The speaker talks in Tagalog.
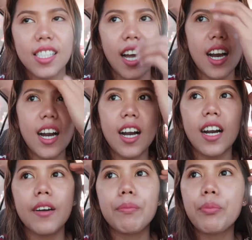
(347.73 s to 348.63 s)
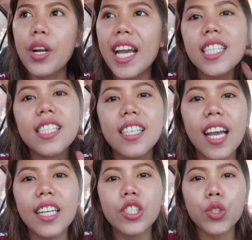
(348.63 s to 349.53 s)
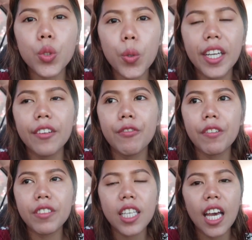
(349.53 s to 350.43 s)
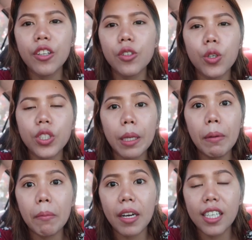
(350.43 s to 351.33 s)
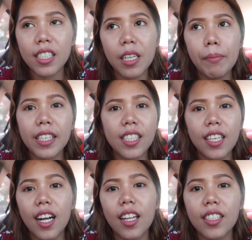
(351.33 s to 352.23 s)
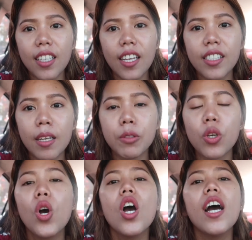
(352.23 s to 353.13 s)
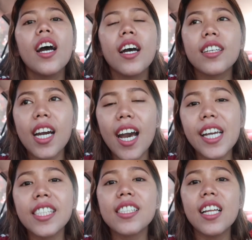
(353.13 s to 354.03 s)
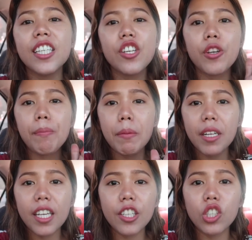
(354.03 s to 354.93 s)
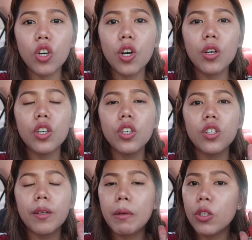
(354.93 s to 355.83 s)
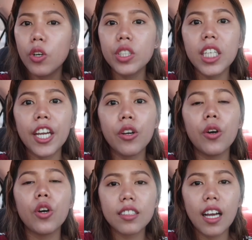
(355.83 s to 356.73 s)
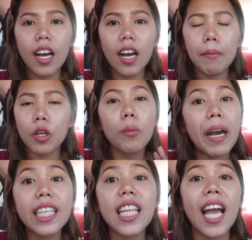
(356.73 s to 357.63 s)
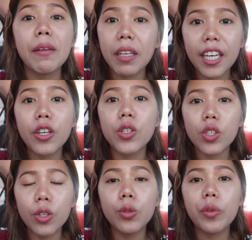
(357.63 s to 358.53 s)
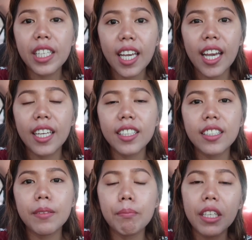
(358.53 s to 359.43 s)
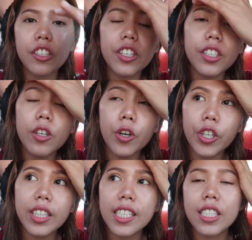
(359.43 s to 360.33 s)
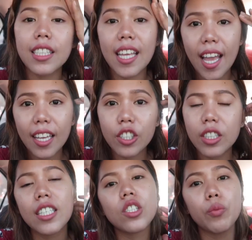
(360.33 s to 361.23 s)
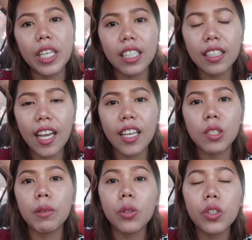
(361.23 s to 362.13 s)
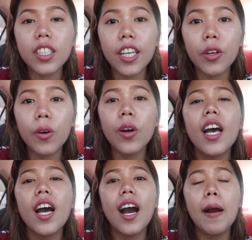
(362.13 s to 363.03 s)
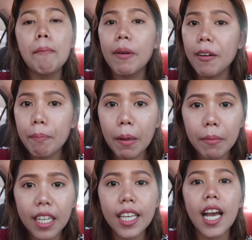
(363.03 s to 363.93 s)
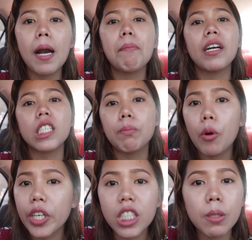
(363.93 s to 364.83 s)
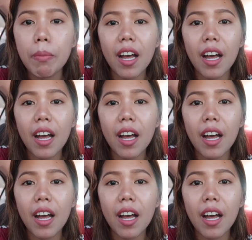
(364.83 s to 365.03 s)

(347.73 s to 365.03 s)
Uh, price niya is 250. I don't know sa ibang mga cinema sa Ayala, sa SM. So, guys, dali niyo yung pamilya nyo. Manood kayo. Uh, kung may time kayo on weekend, better, or this day, this weekdays, manood kayo. Um, pang pamilya, pang sports pa.